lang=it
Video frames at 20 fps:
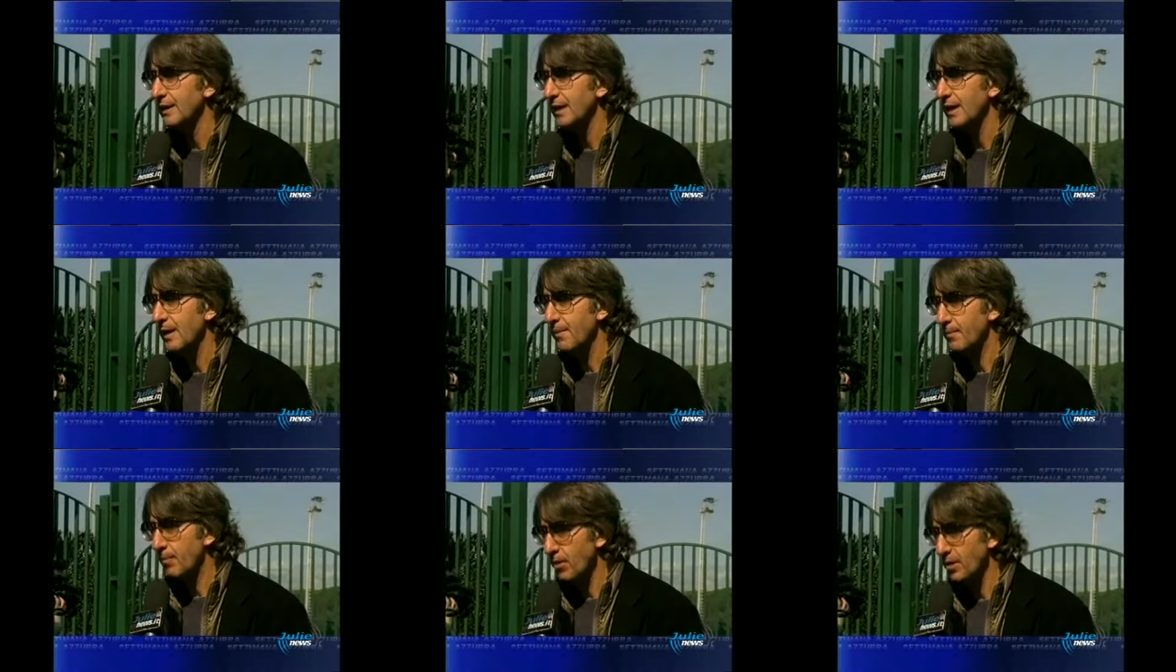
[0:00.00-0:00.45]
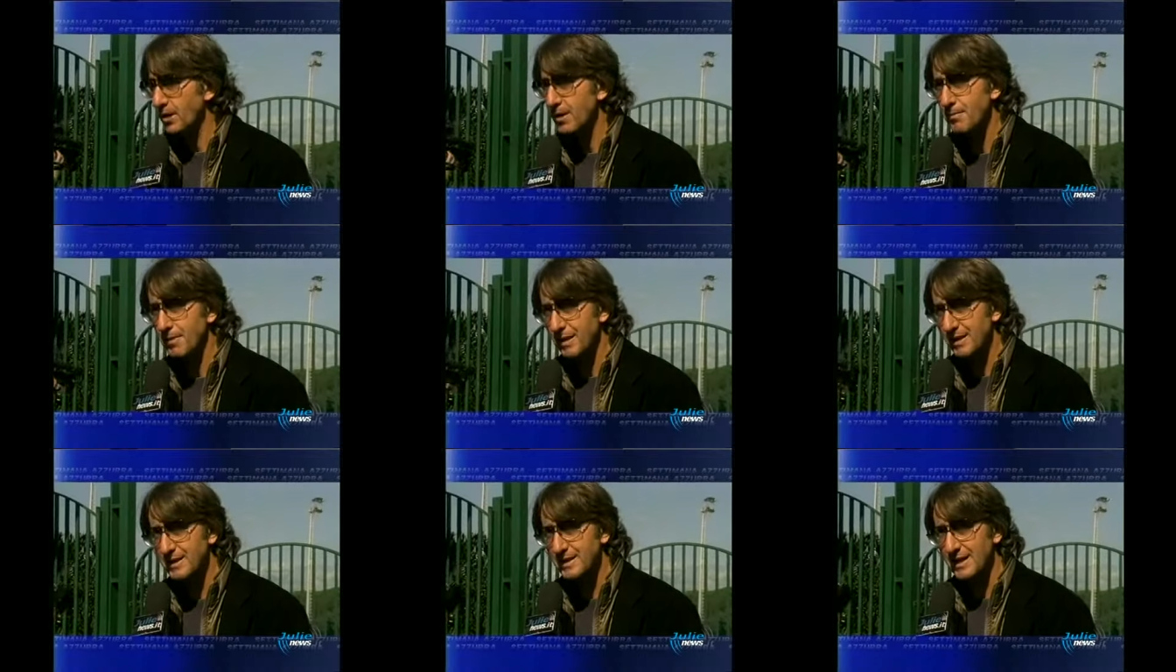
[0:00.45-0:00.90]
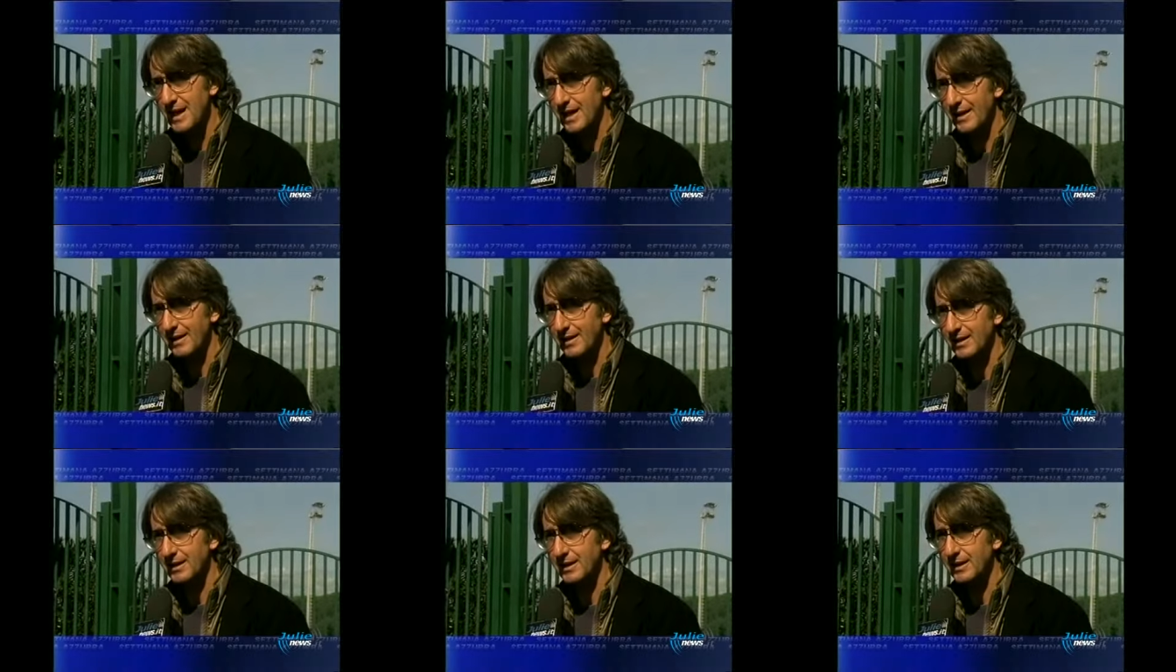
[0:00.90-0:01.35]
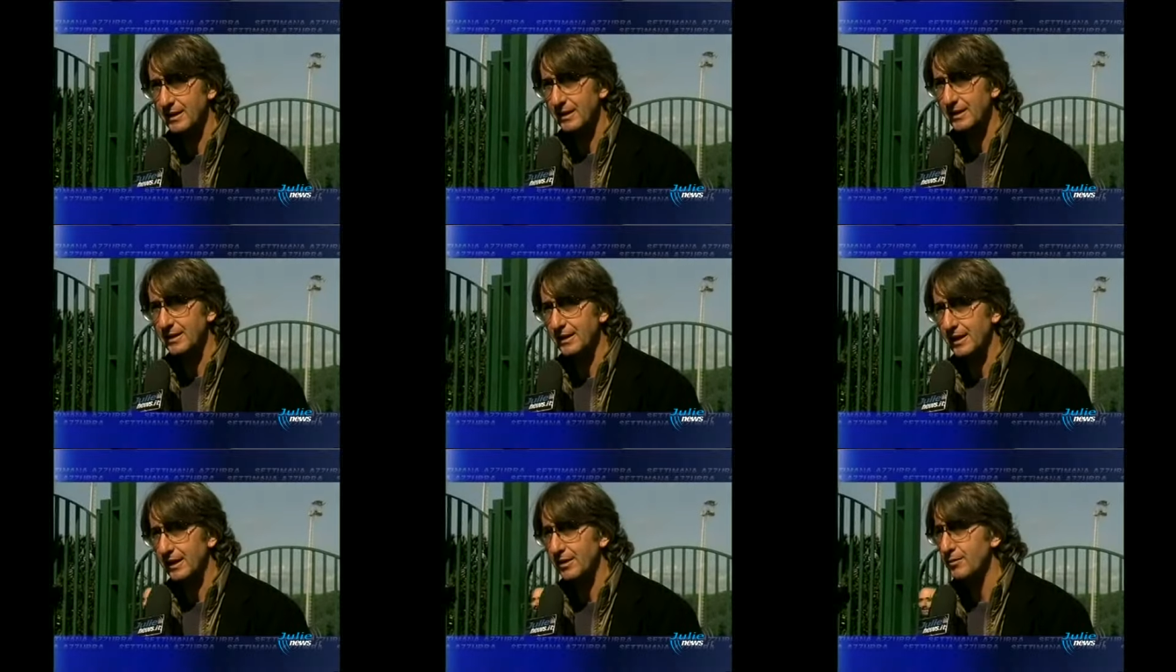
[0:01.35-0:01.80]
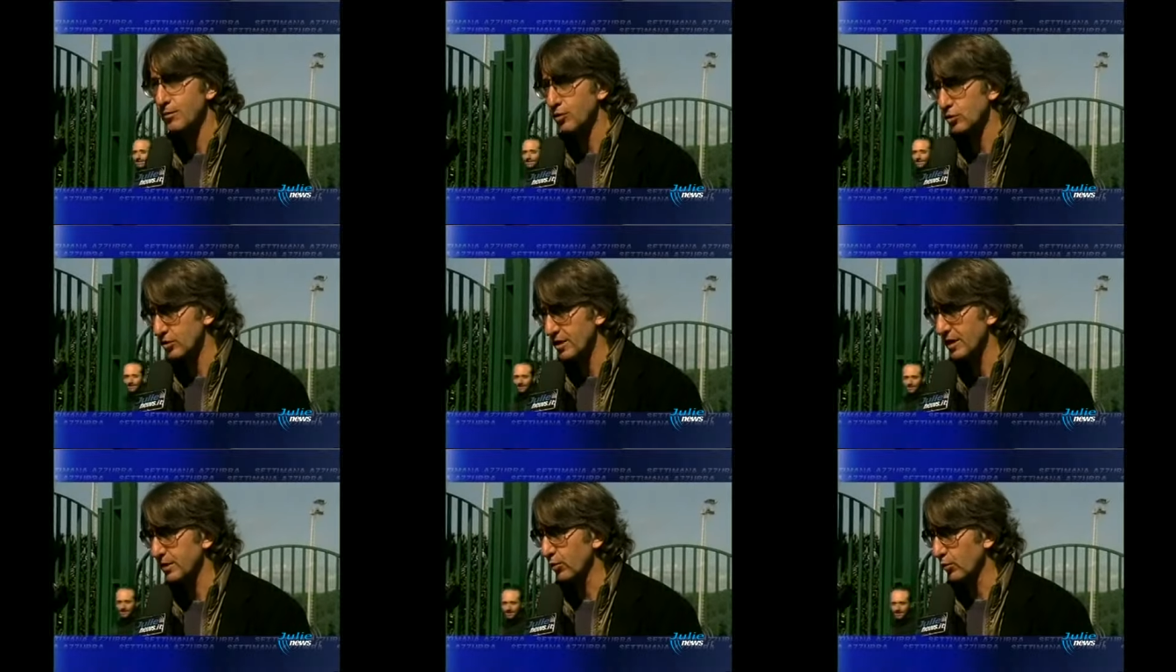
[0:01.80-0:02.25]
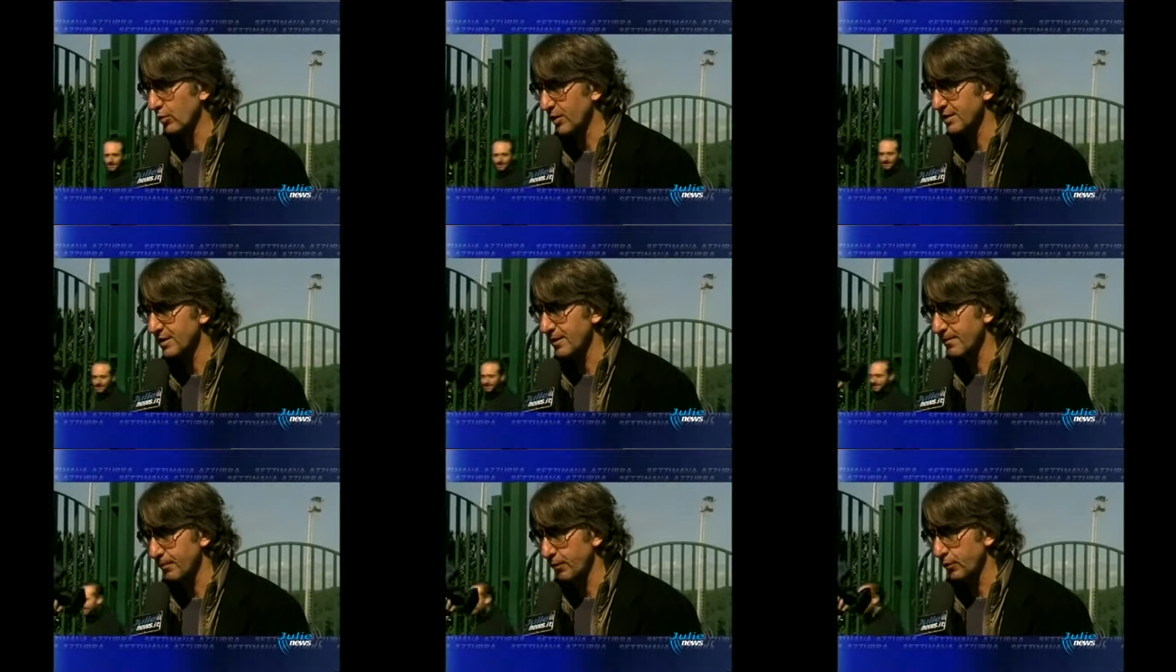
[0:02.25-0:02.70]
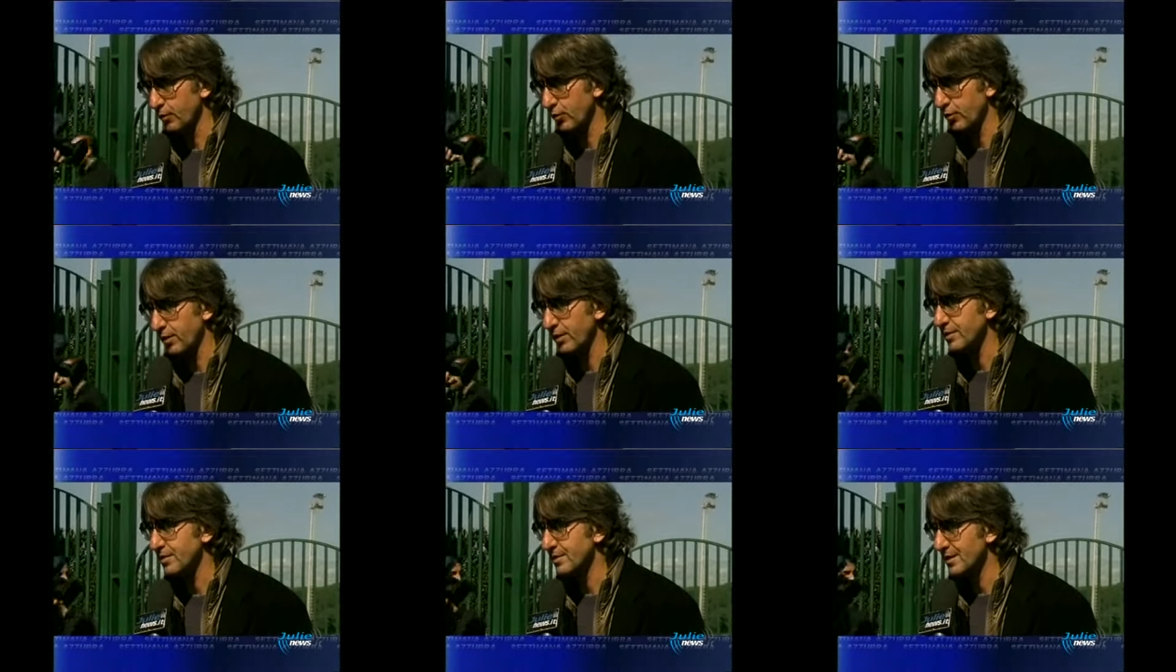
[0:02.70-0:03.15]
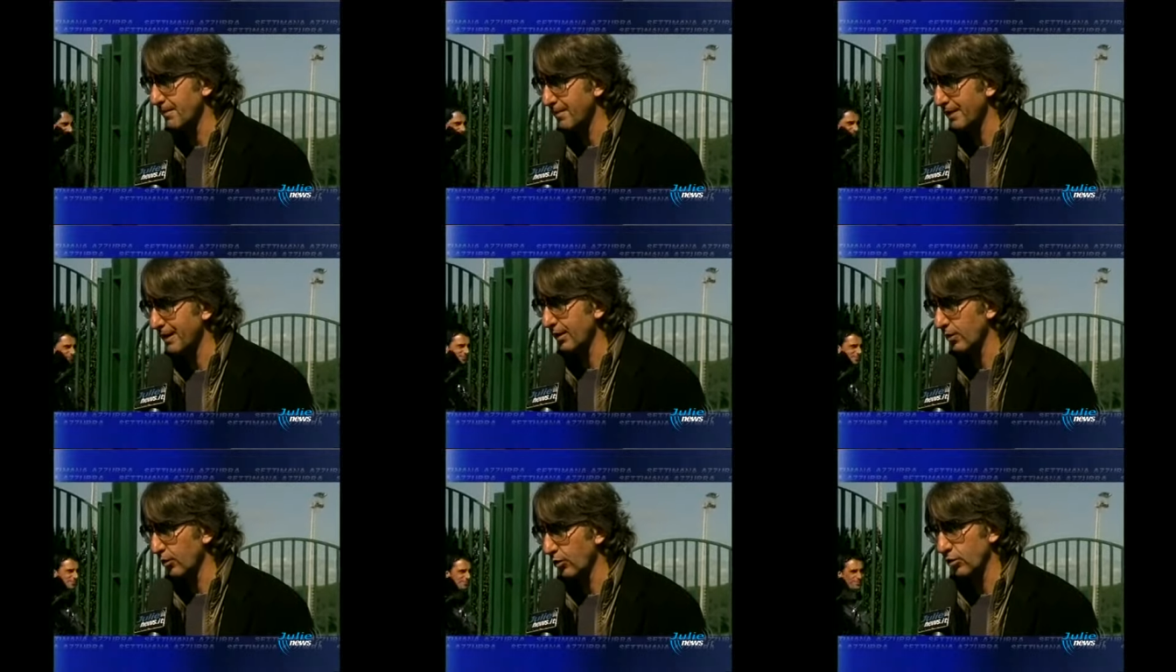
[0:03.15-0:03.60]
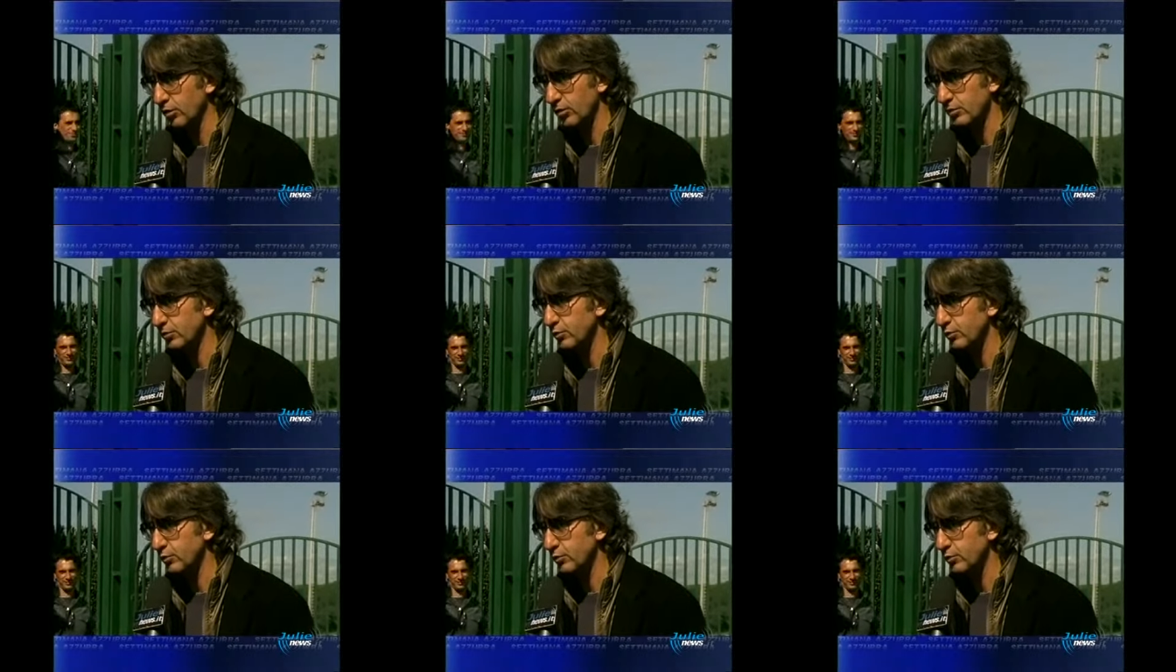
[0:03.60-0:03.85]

e poiché Mazzarri eh, ha dimostrato con la Sampdoria di saperlo